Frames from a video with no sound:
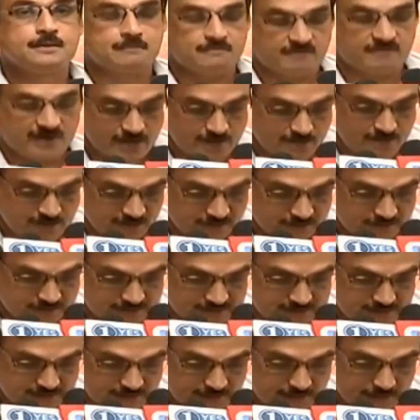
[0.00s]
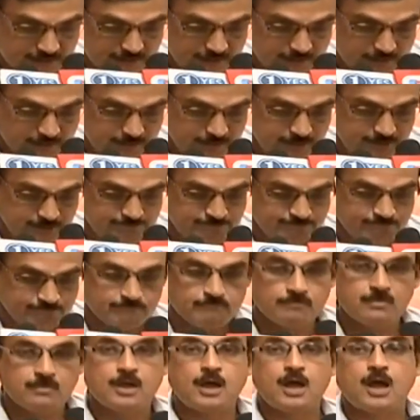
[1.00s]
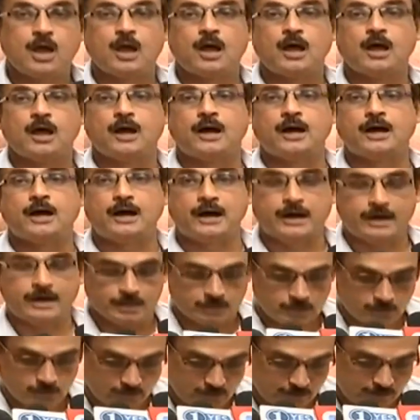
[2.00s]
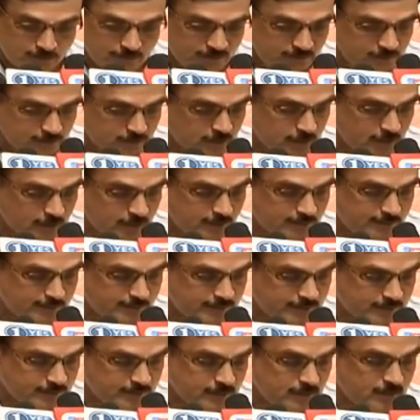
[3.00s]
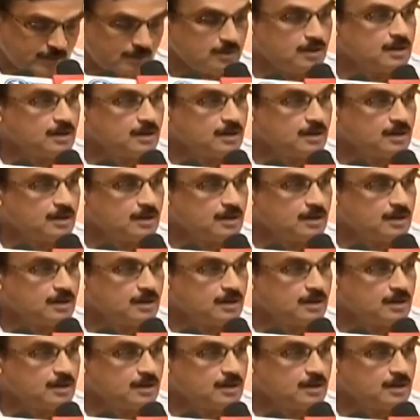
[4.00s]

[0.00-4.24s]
வடமேற்கு திசையில் நகர்ந்து அடுத்து வரும் இருபத்தி நான்கு மணி நேரத்தில்